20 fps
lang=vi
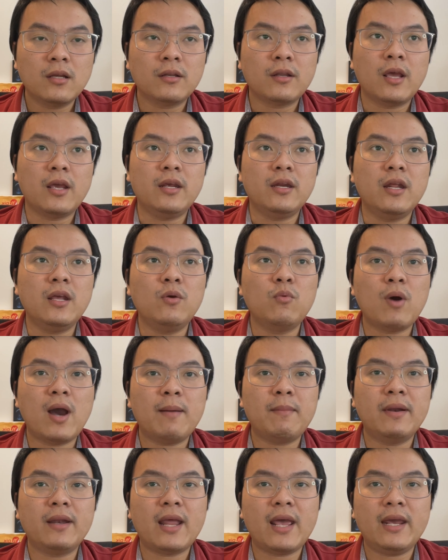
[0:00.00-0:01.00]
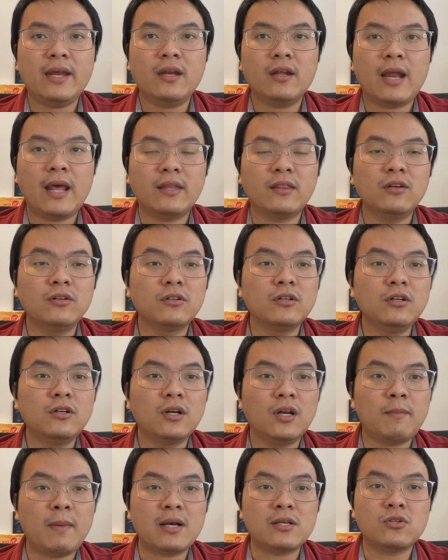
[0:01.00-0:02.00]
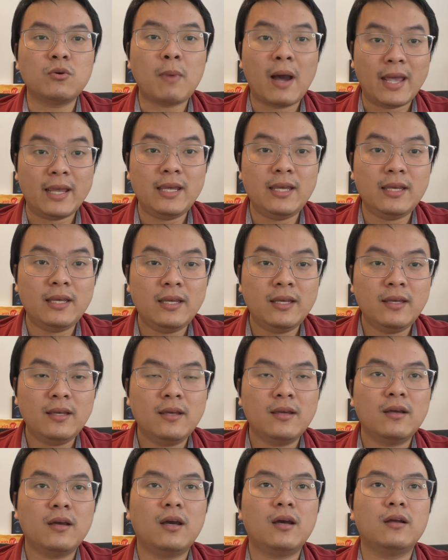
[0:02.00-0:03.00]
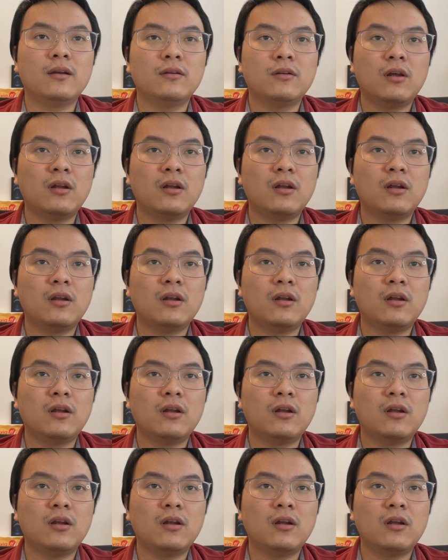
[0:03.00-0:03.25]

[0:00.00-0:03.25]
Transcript: thì đi qua bên này nó lại tương đương là bằng số bảy à,